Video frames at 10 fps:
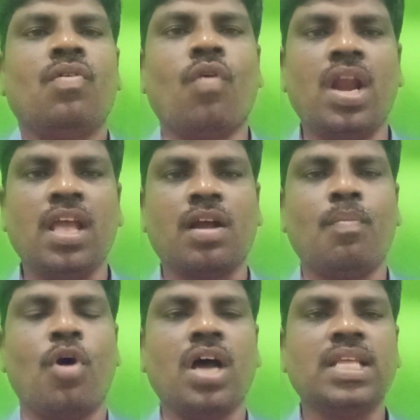వాళ్ళ యొక్క
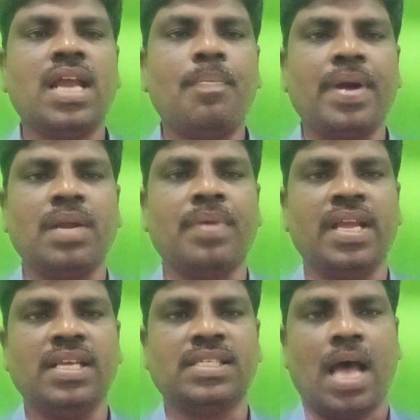బోధనా పటిమని
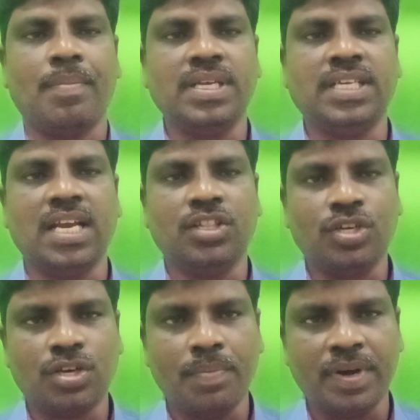సామర్థ్యాన్ని
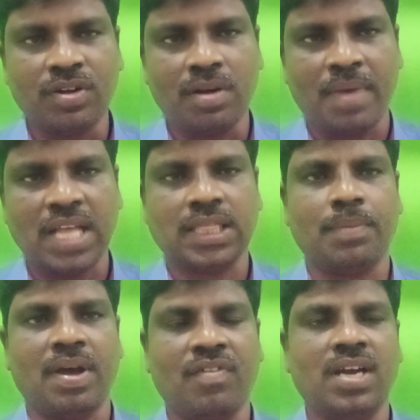దృష్టిలో పెట్టుకుని
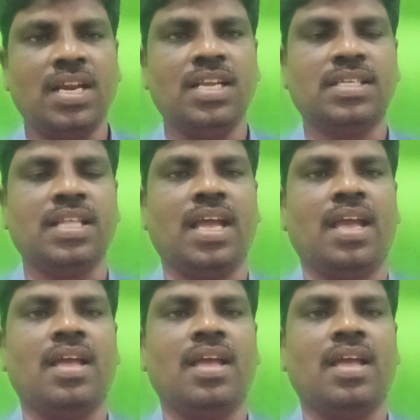మాత్రమే అవార్డులు ఇస్తే